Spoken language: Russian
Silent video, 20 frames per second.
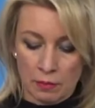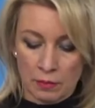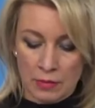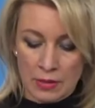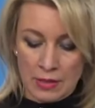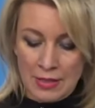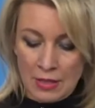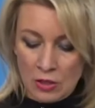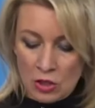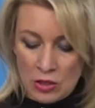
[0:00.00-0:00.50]

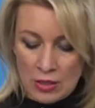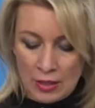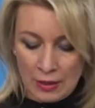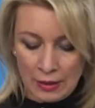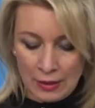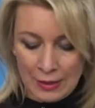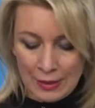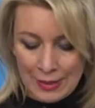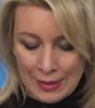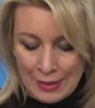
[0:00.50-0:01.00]
с нашей
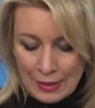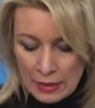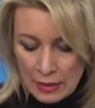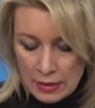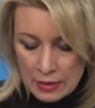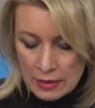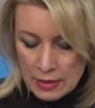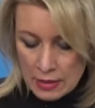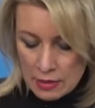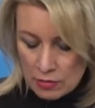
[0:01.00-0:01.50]
стороны
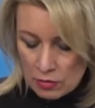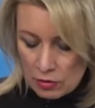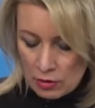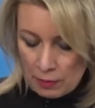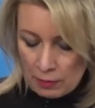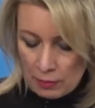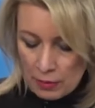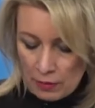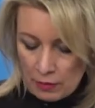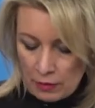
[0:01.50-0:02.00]
никаких действий,
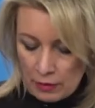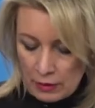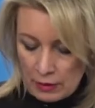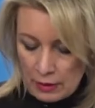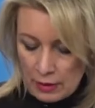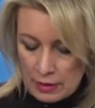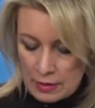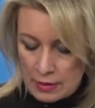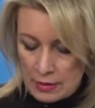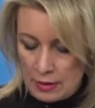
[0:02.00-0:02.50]
направленных
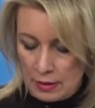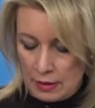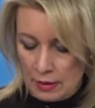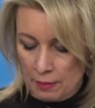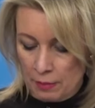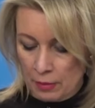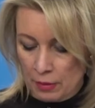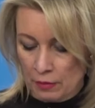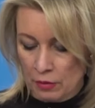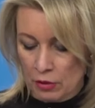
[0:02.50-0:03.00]
на
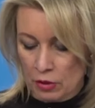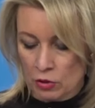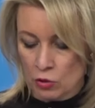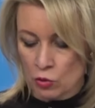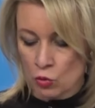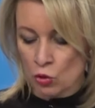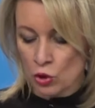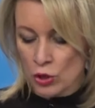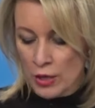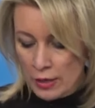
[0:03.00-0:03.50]
целенаправленное
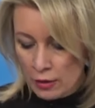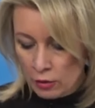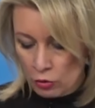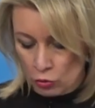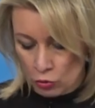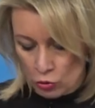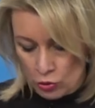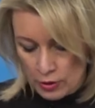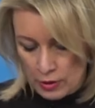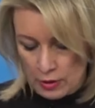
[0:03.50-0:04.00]
разрушение
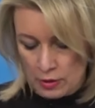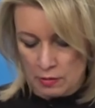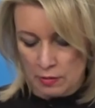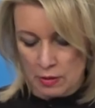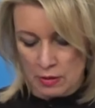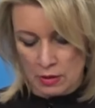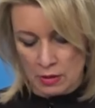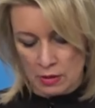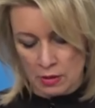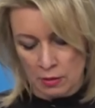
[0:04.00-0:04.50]
дружеских
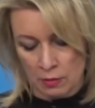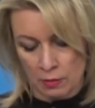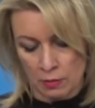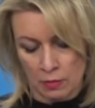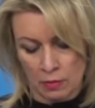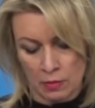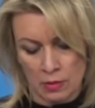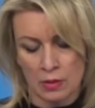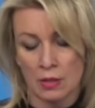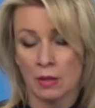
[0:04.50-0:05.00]
связей
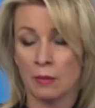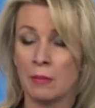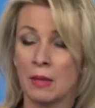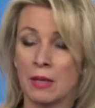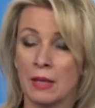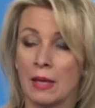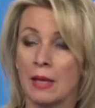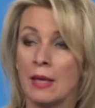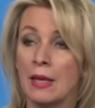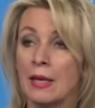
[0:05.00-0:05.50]
с,
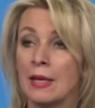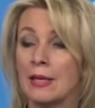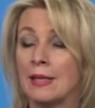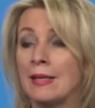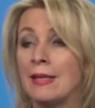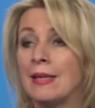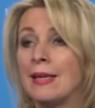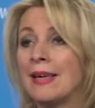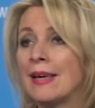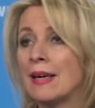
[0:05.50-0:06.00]
Арменией,
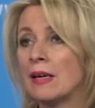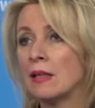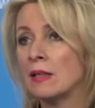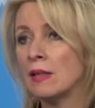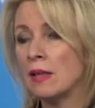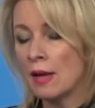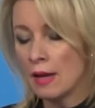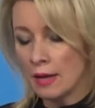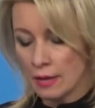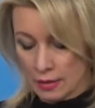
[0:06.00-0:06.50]

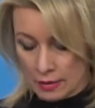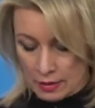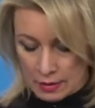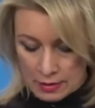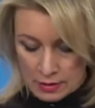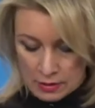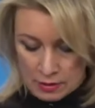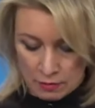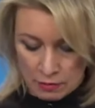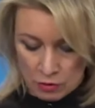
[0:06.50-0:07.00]
никогда
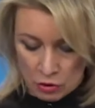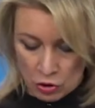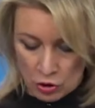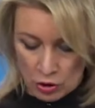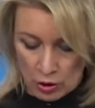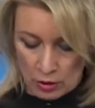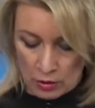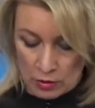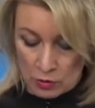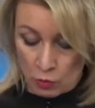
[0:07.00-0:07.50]
не
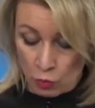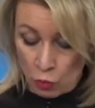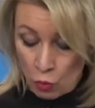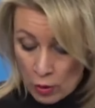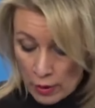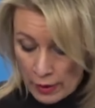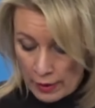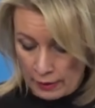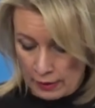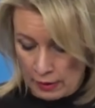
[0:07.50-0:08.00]
совершалось.
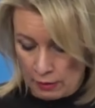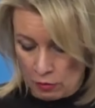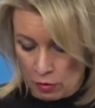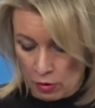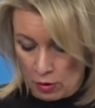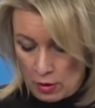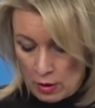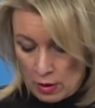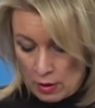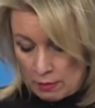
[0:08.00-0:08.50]
Более
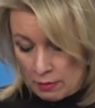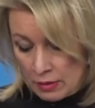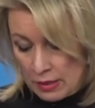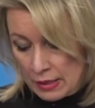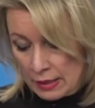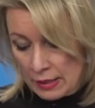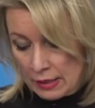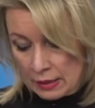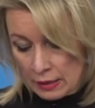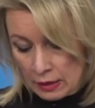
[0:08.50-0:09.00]
того, мы
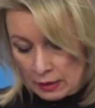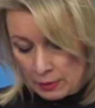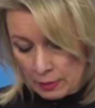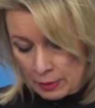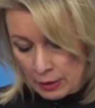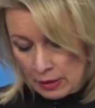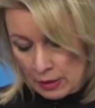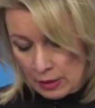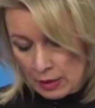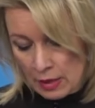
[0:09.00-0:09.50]
неоднократно
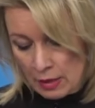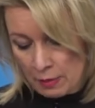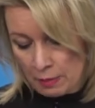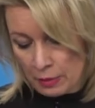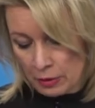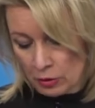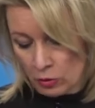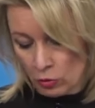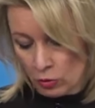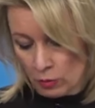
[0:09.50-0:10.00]
предлагали
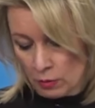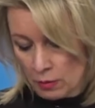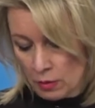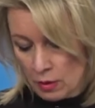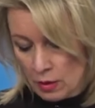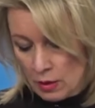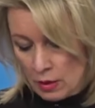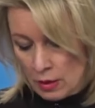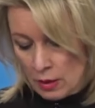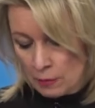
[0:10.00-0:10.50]
партнерам
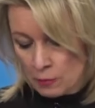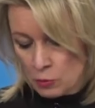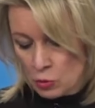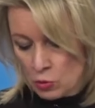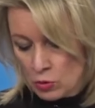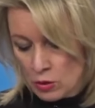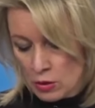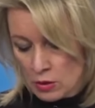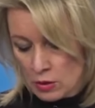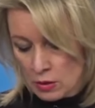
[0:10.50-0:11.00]

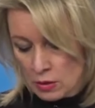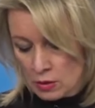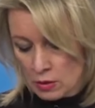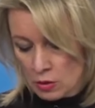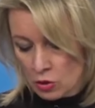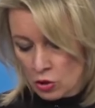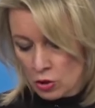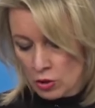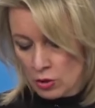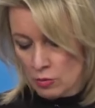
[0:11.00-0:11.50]
обсудить и
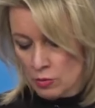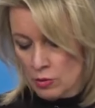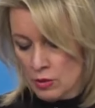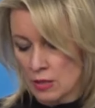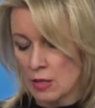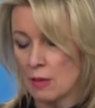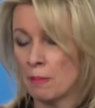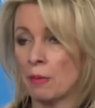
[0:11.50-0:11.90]
разрешить все